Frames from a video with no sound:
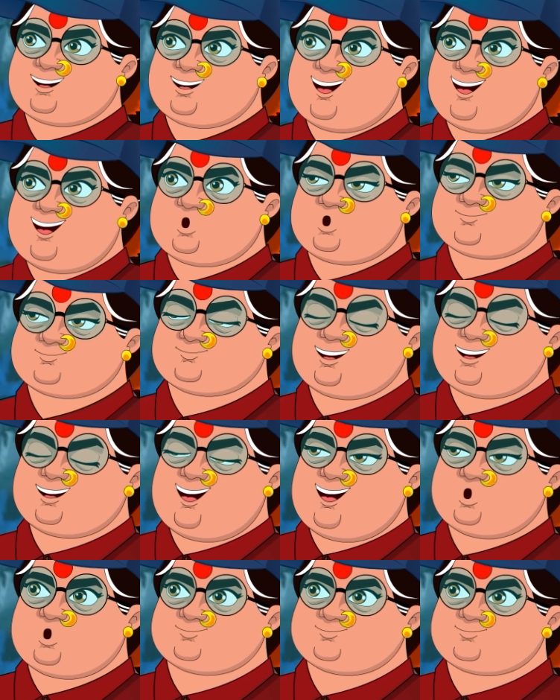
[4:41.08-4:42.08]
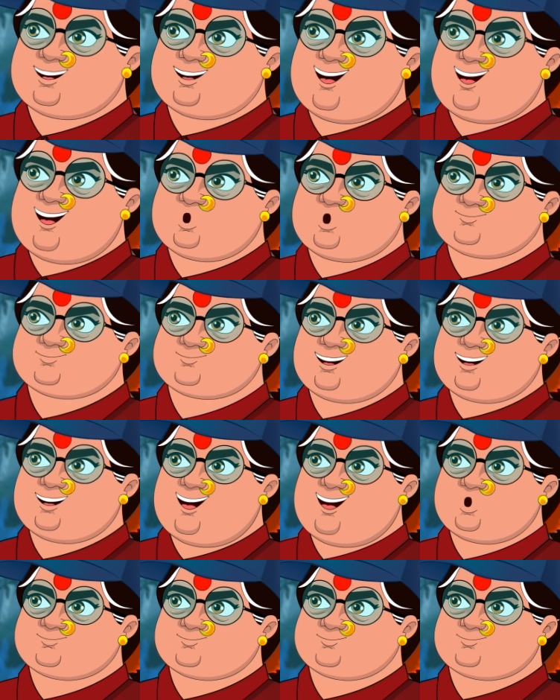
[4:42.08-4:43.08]
पर यहाँ सोने का सांप
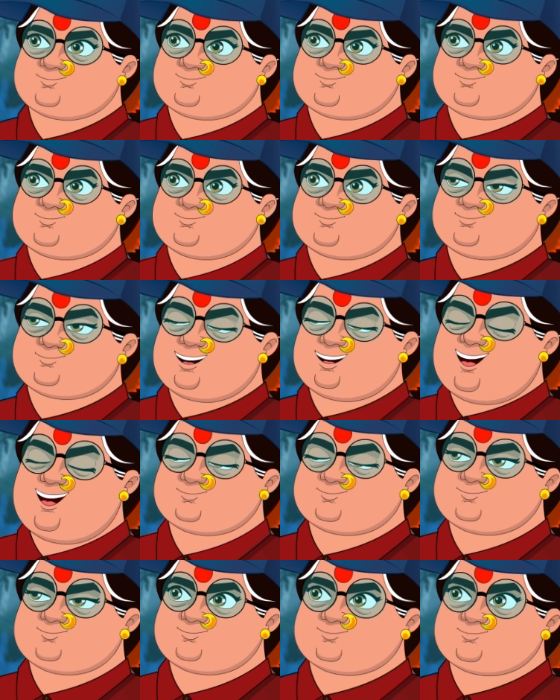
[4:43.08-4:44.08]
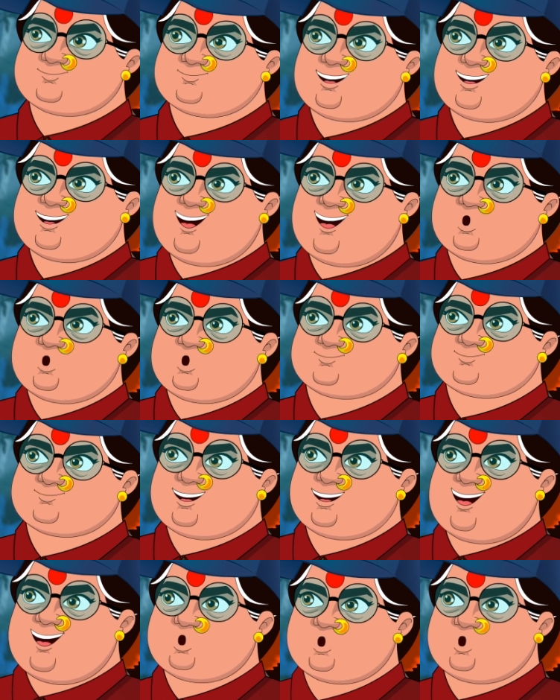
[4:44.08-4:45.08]
अदृश्य हो गया मतलब
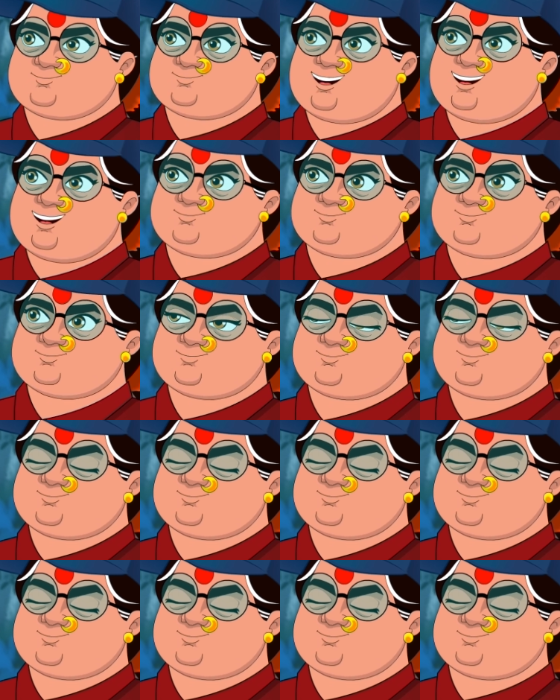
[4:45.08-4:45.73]
खजाना यहीं पे है